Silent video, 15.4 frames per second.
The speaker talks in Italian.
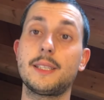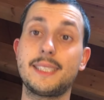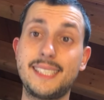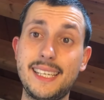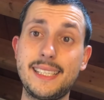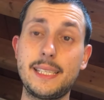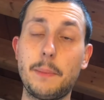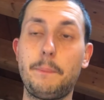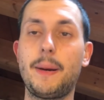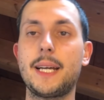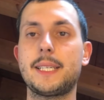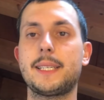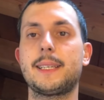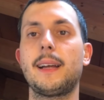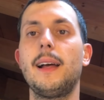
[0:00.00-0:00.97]

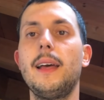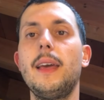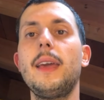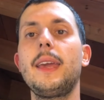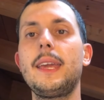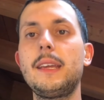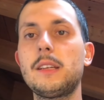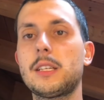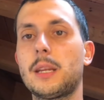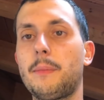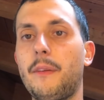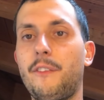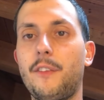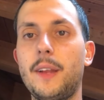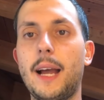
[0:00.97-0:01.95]
Tsitsipas in
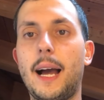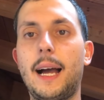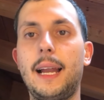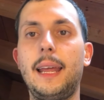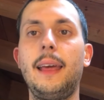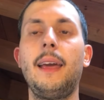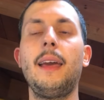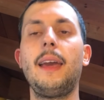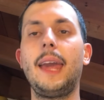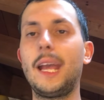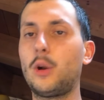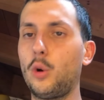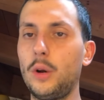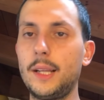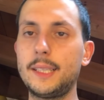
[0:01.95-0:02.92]
semifinale e
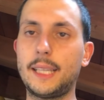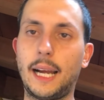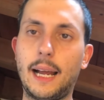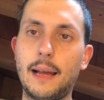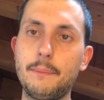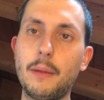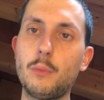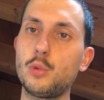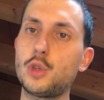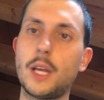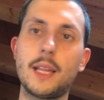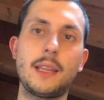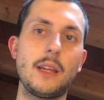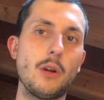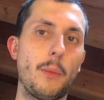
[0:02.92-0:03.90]
con entrambi i
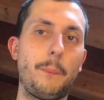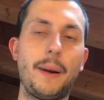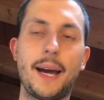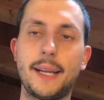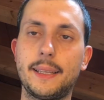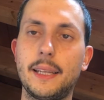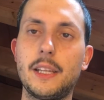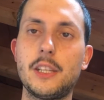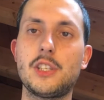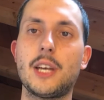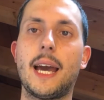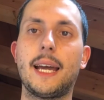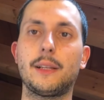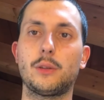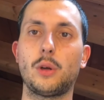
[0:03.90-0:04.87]
Musetti non parte di
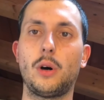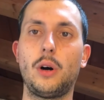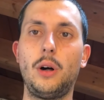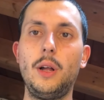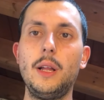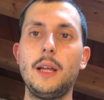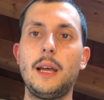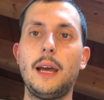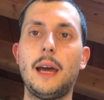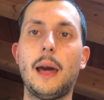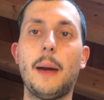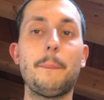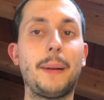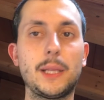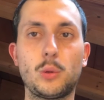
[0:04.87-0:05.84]
certo
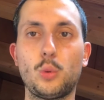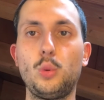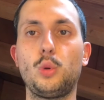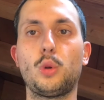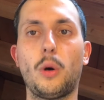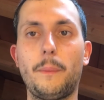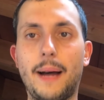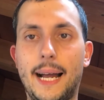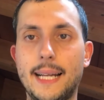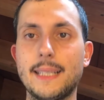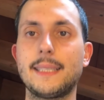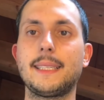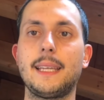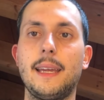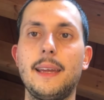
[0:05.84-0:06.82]
eh, battuto, ma
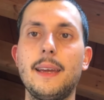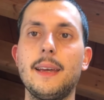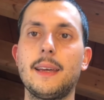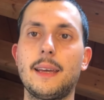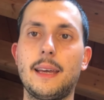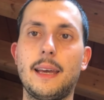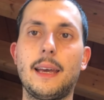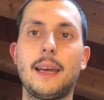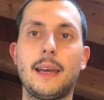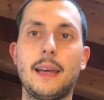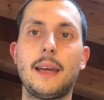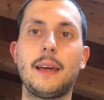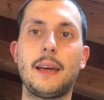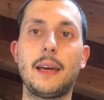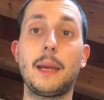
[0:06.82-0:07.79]
anzi,
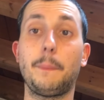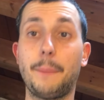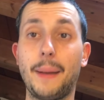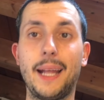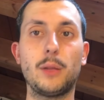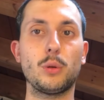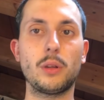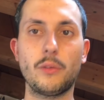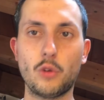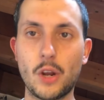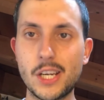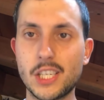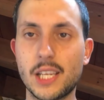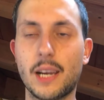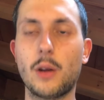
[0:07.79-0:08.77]
eh, ripeto, devono
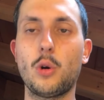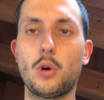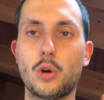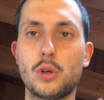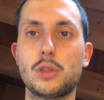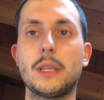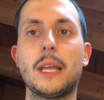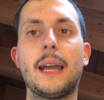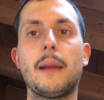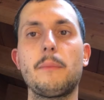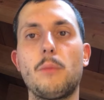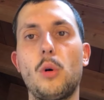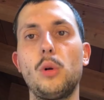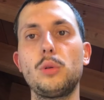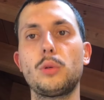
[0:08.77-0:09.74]
essere loro stare
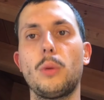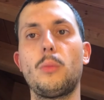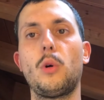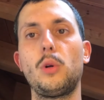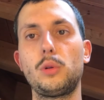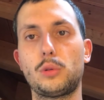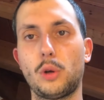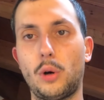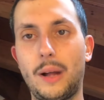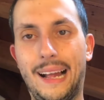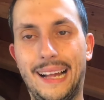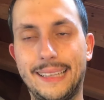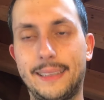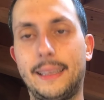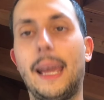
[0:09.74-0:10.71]
molto molto
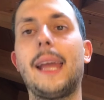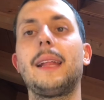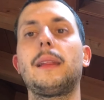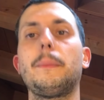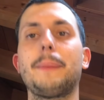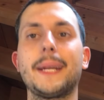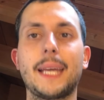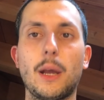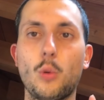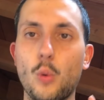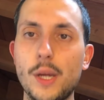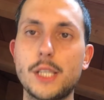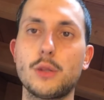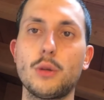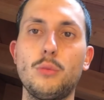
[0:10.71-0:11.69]
attenti perché
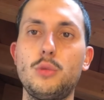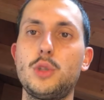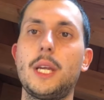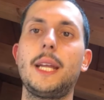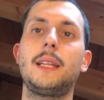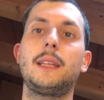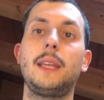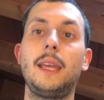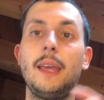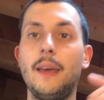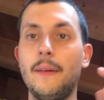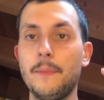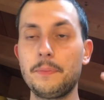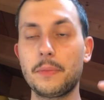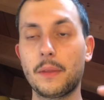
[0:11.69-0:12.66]
questo Musetti
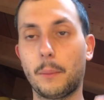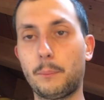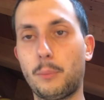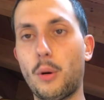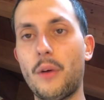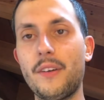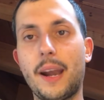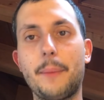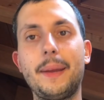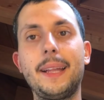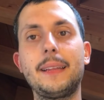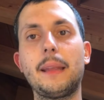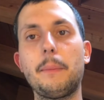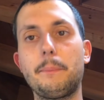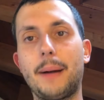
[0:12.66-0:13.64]
può
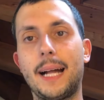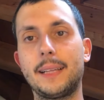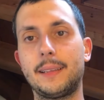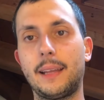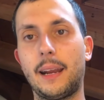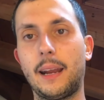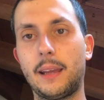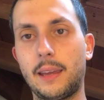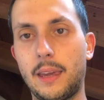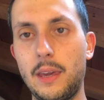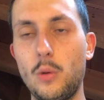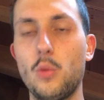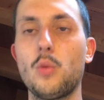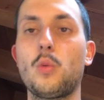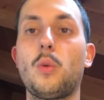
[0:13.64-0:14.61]
veramente battere
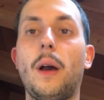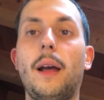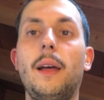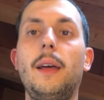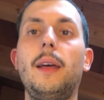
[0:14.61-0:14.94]
chiunque.